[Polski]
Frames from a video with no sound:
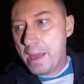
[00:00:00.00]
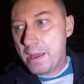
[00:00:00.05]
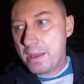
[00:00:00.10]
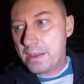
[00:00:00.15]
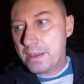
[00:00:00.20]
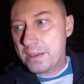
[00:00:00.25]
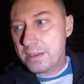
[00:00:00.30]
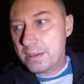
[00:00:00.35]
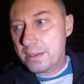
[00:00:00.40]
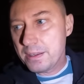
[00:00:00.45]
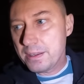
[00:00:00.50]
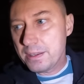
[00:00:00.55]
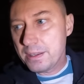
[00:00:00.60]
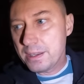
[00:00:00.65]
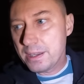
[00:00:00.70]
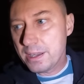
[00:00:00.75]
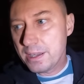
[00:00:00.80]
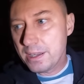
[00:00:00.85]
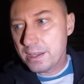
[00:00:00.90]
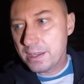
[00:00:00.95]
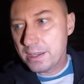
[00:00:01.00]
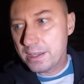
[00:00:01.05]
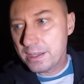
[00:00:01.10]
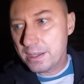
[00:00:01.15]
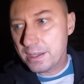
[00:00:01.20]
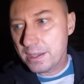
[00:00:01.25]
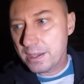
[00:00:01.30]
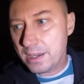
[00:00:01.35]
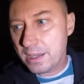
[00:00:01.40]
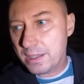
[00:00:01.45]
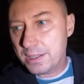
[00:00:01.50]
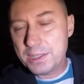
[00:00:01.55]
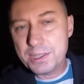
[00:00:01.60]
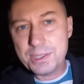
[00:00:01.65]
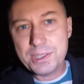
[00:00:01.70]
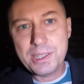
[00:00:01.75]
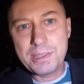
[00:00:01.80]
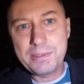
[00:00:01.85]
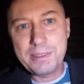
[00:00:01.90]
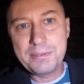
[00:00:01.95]
e, ale
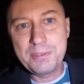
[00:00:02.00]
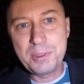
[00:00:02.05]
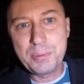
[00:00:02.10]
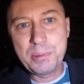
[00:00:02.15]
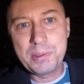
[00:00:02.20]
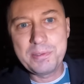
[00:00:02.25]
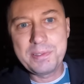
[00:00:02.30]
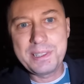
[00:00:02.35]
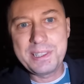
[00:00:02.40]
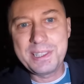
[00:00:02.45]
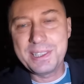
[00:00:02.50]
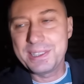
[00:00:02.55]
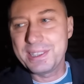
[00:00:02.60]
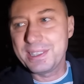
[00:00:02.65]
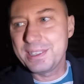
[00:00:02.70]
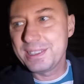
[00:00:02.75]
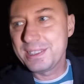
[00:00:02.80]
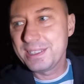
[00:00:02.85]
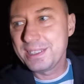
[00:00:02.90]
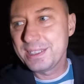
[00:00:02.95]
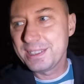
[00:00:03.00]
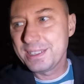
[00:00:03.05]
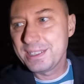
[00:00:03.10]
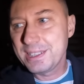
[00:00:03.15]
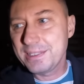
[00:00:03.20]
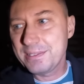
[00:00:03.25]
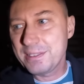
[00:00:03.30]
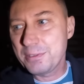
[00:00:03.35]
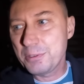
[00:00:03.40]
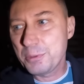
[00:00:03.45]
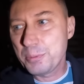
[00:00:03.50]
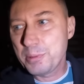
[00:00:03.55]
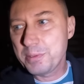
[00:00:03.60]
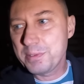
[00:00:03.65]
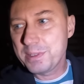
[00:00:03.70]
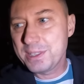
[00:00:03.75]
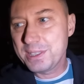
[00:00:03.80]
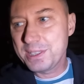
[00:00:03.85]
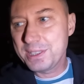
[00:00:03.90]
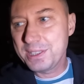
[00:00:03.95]
też dała wypowiedzenie dała
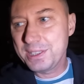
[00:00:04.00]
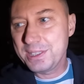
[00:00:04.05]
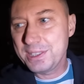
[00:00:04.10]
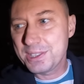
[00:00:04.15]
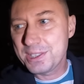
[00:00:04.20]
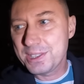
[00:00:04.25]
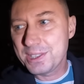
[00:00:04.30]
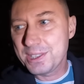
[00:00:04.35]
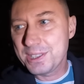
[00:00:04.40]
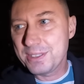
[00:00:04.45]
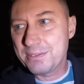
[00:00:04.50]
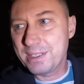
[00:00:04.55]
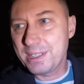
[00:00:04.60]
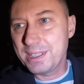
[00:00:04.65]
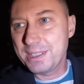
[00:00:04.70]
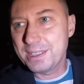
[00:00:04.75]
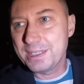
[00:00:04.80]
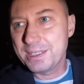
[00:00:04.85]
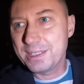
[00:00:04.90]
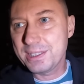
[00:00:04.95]
wypowiedzenie i też się zwalnia.